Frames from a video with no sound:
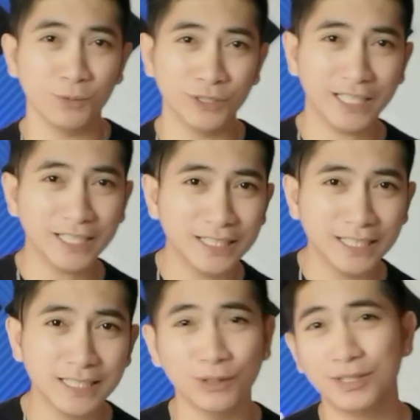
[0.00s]
Pumunta ka
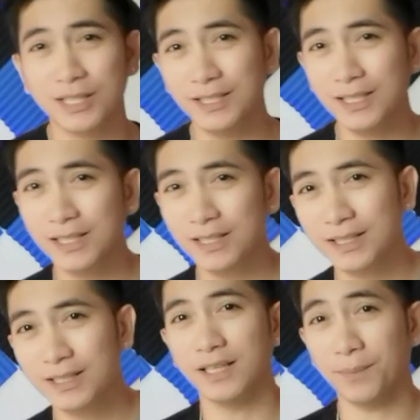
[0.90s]
na doon sa
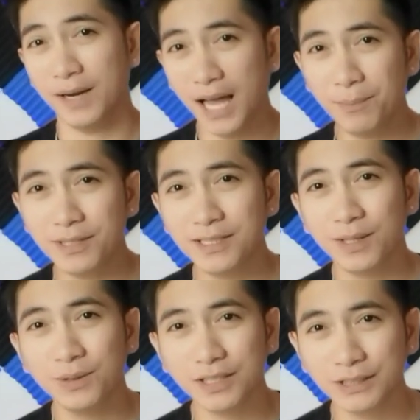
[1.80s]
dealer na malapit
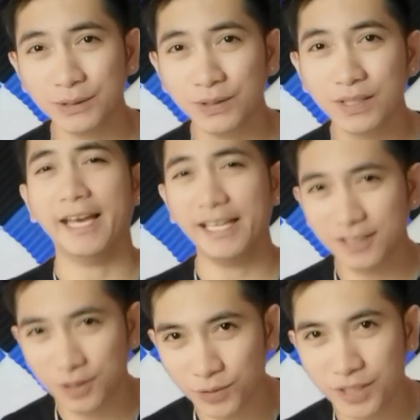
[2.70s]
sa lugar nyo
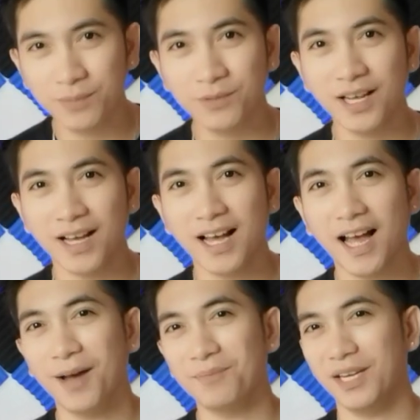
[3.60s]
and kunin mo na
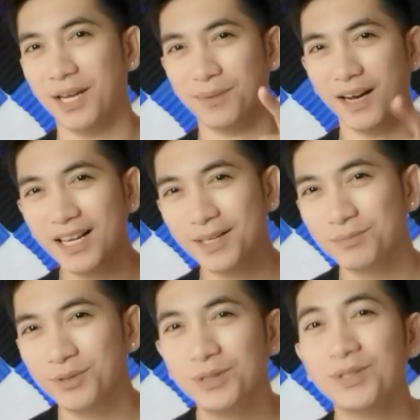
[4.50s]
ang pinapangarap
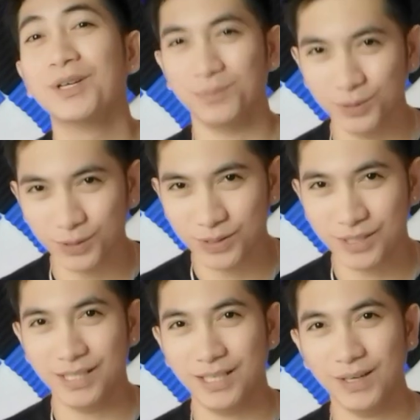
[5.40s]
mong
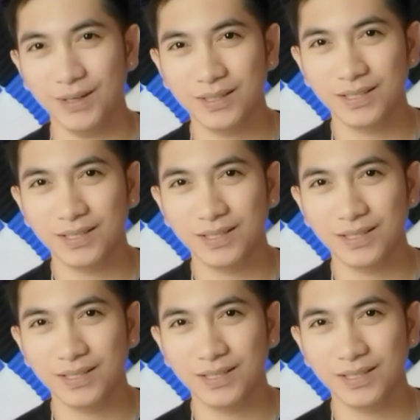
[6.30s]
motorsiklo.